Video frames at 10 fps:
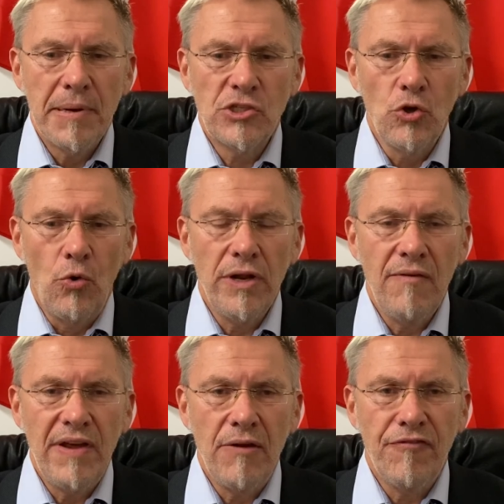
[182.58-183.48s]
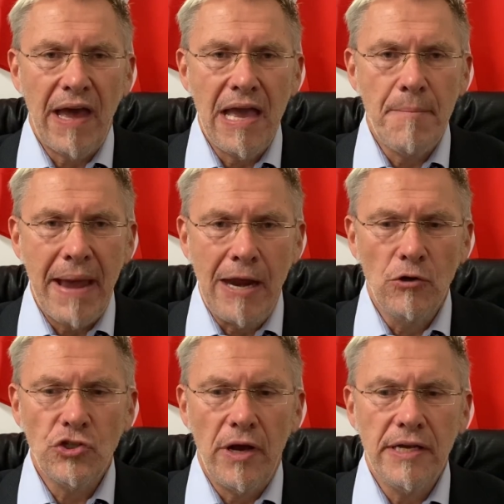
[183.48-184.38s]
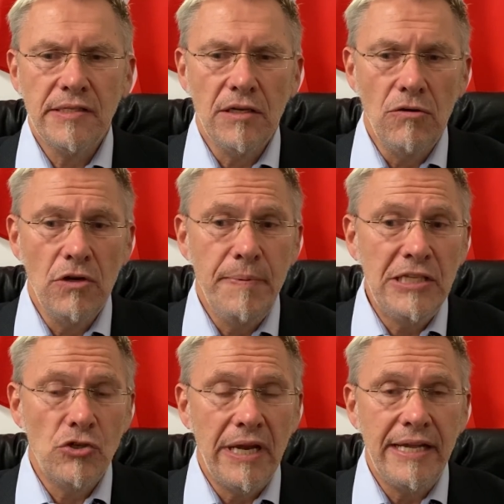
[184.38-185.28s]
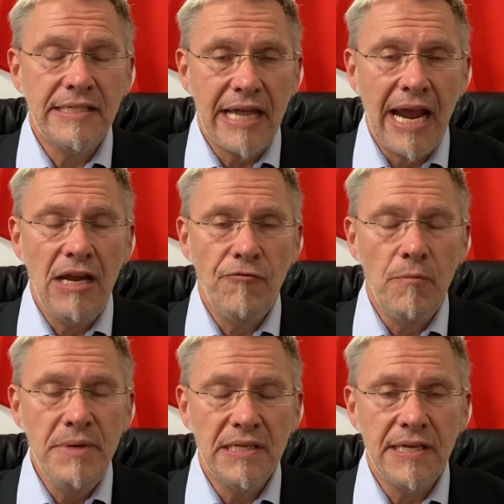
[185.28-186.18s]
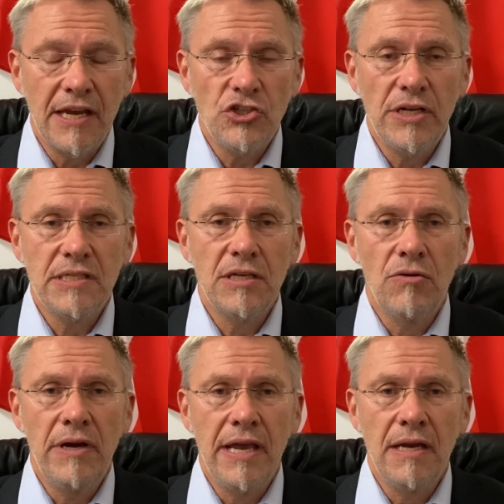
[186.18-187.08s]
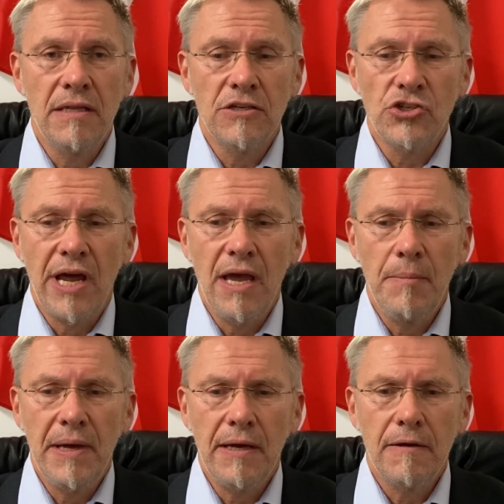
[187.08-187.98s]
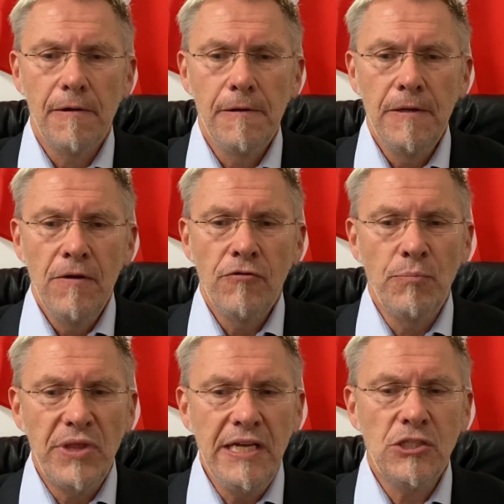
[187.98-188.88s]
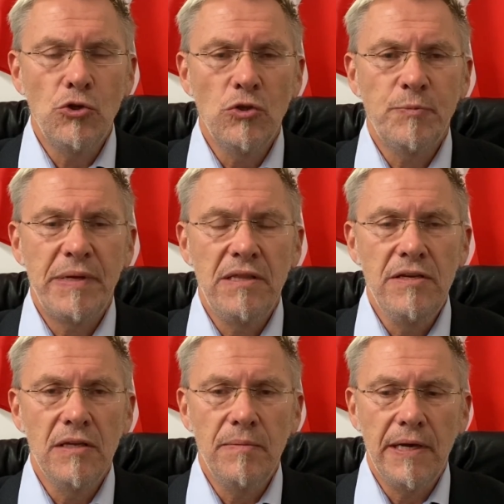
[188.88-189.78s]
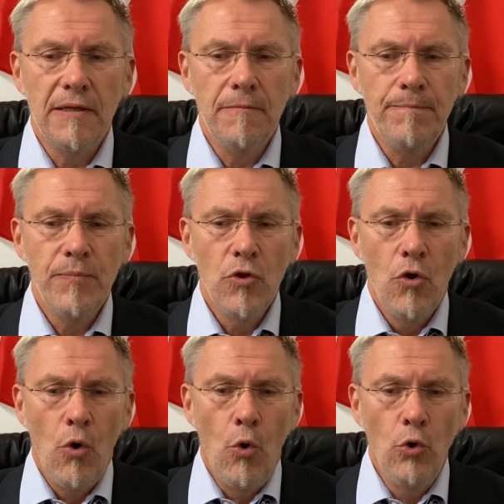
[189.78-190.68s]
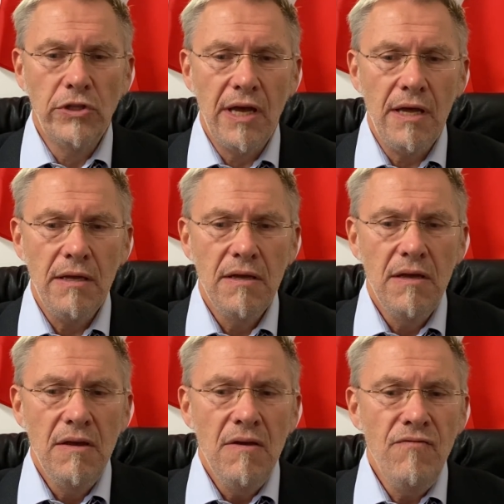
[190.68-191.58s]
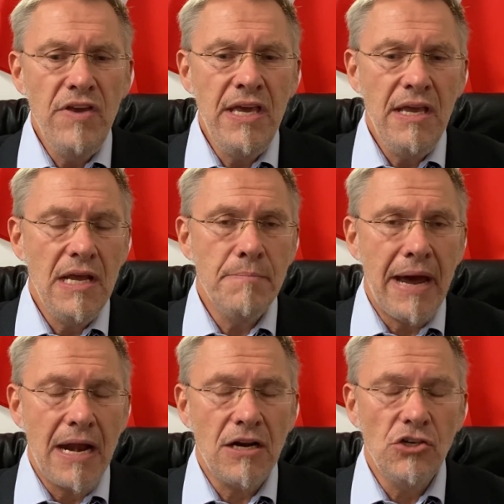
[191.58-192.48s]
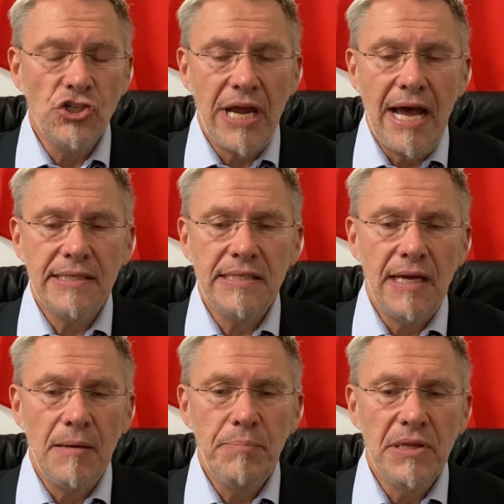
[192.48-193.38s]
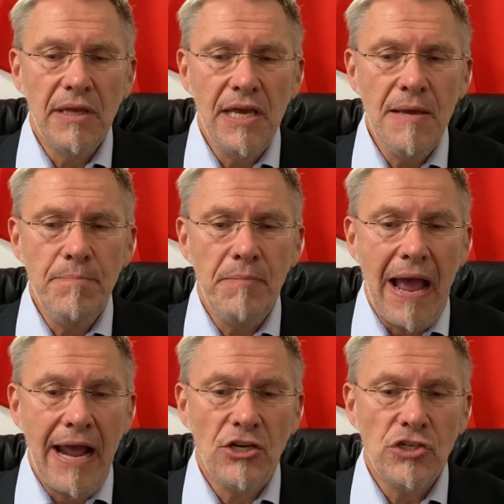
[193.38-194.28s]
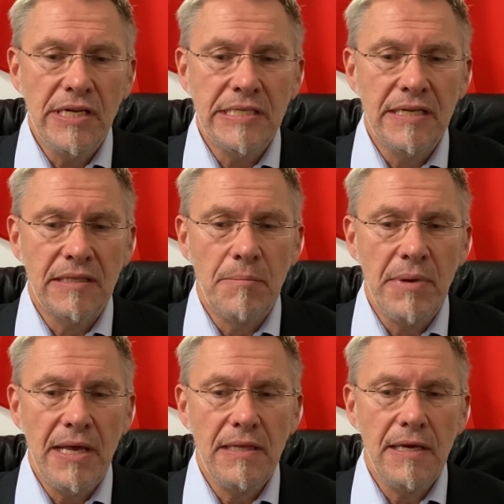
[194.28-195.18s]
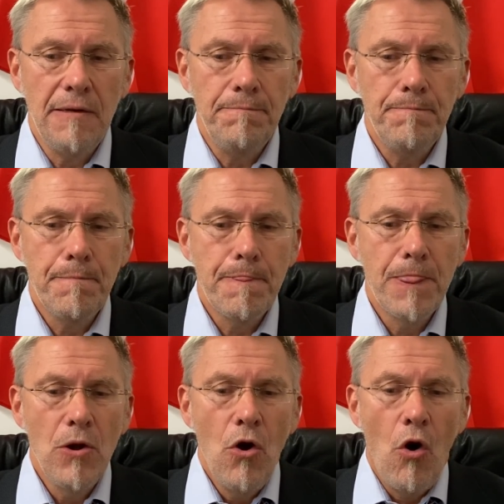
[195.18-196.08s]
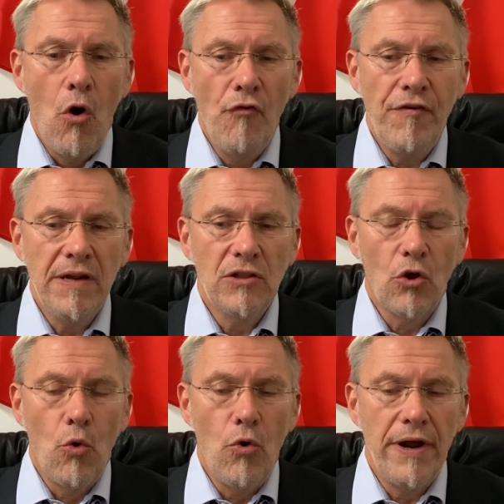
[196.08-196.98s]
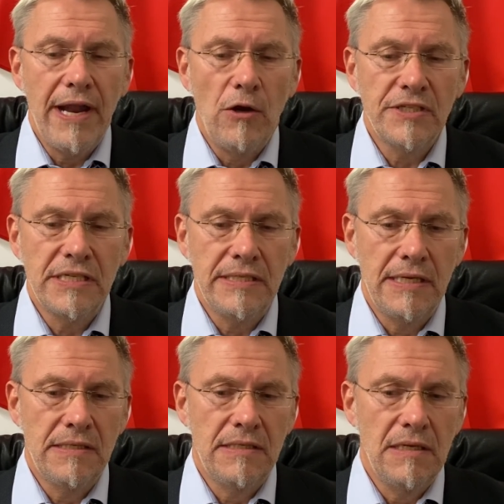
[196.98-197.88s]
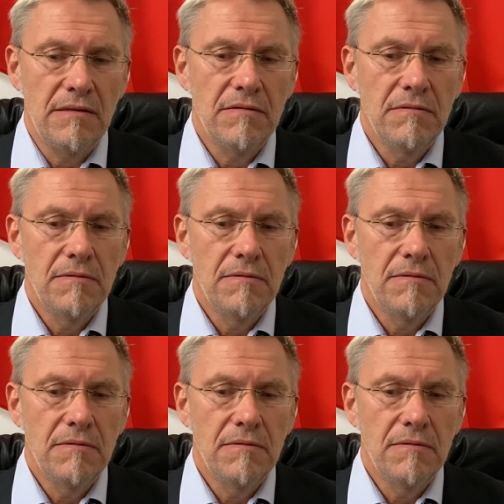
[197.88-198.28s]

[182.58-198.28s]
Personen wegen freier Meinungsäußerung, wie zuletzt eine von mir sehr geschätzte Kollegin in der Steiermark, vom Dienst suspendiert werden oder wie in manchen staatsnahen Betrieben, einschließlich der Medien, offene Drohungen ausgesetzt sind.